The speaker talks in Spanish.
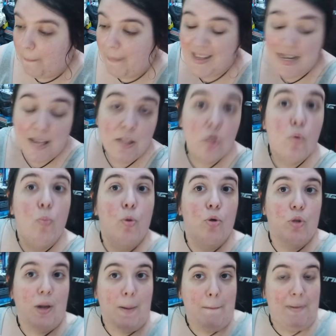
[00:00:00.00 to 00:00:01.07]
Este es un
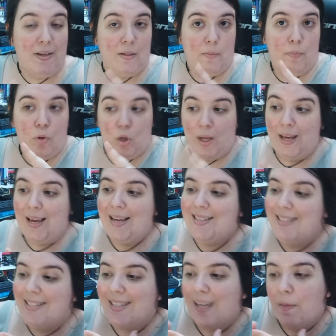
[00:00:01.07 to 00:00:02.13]
poco trampas, porque
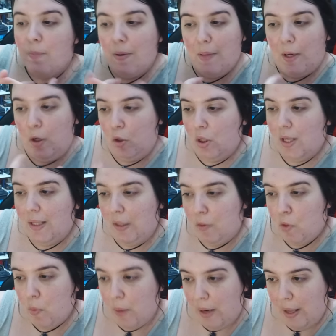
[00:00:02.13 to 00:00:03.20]
este sí que es verdad que yo tenía
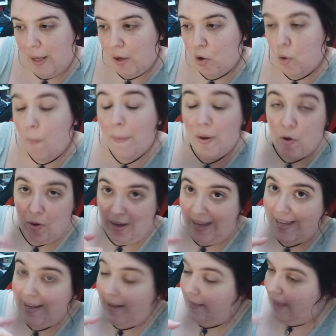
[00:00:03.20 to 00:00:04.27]
intención de leerlo, pero
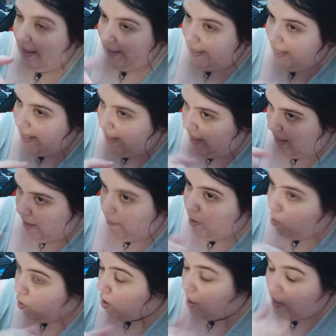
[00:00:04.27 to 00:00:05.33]
es que de aquí a
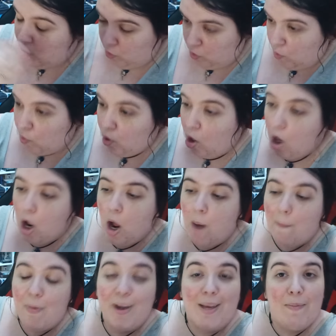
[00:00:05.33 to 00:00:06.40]
diciembre lo he leído seguro
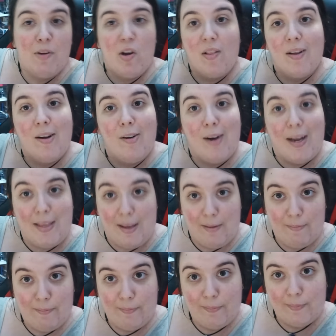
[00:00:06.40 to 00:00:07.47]
porque me lo ha dejado Laia,